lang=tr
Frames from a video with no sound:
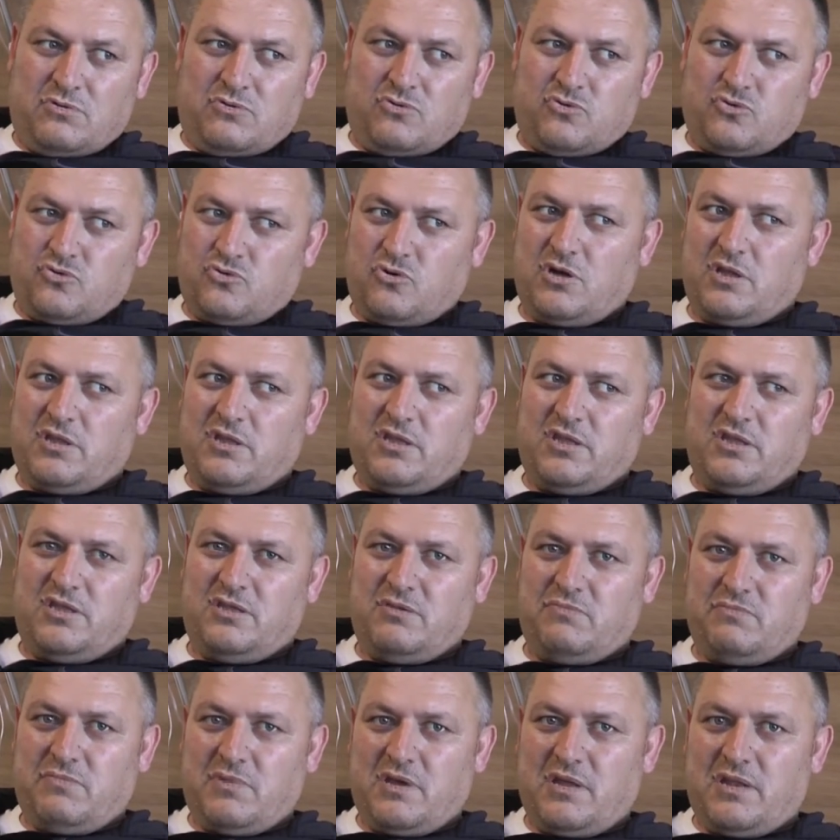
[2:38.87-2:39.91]
Şu anda
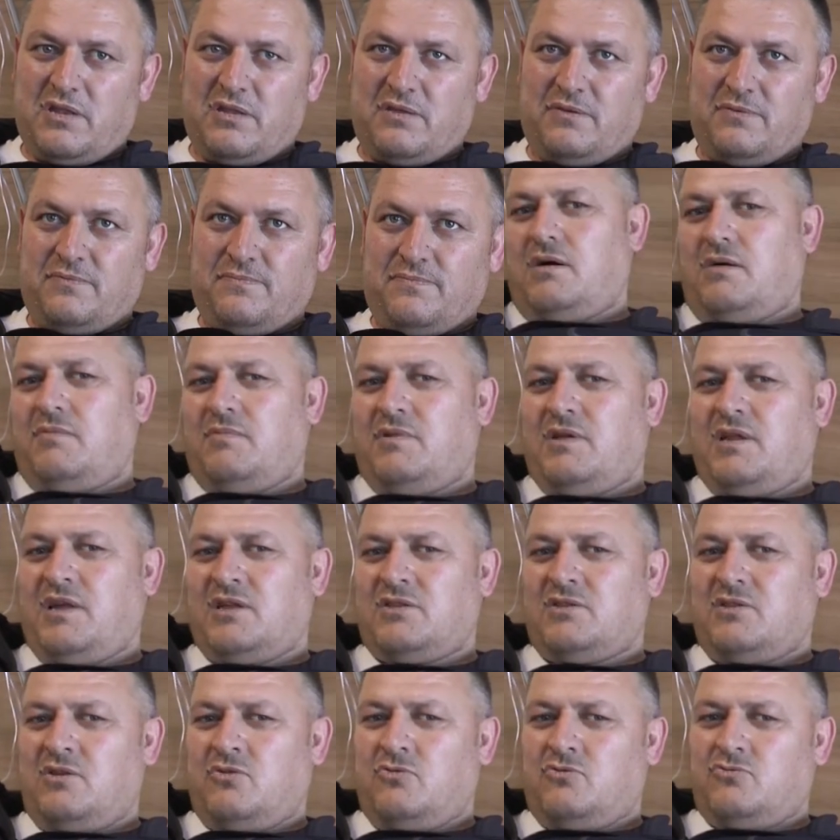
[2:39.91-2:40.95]
iyiyim yani.
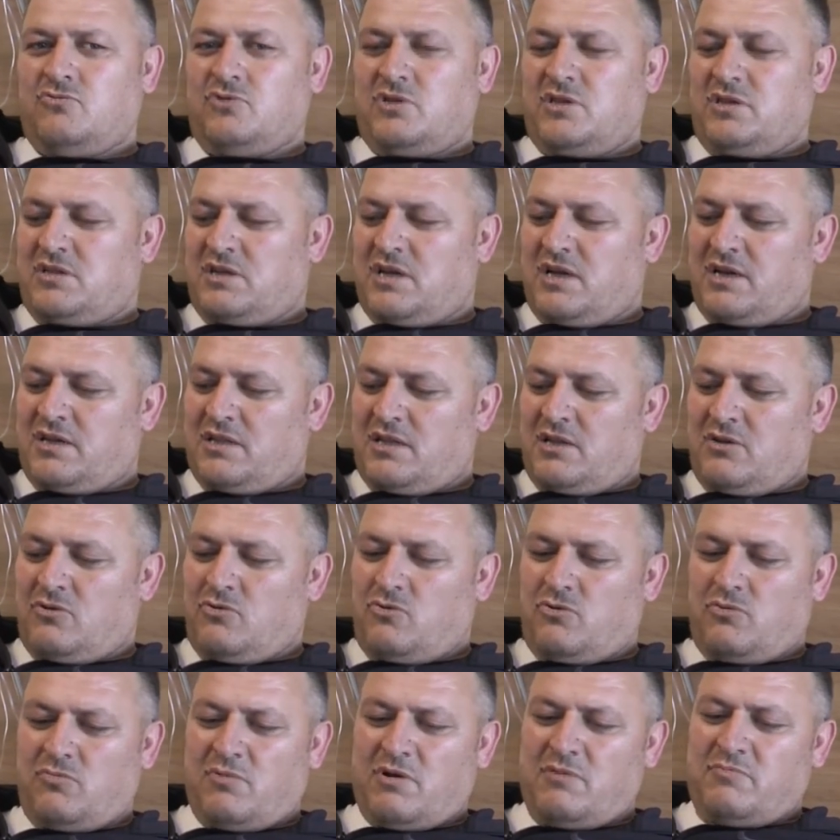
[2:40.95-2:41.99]
Ameliyattan önce idrardan
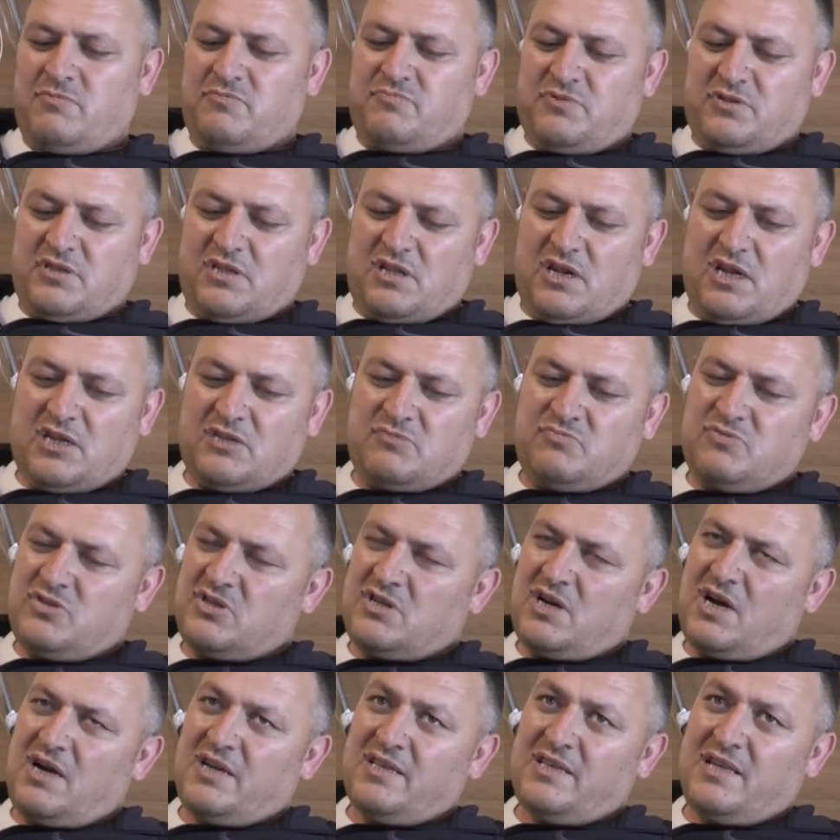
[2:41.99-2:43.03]
normal bir pırtılaşmış
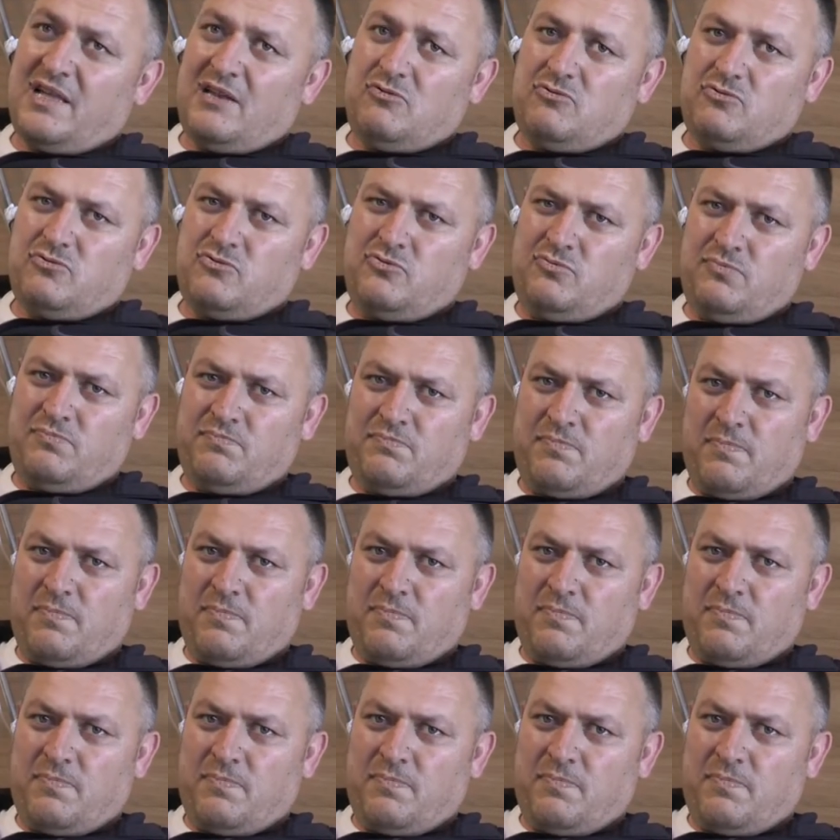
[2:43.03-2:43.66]
kan geliyordu.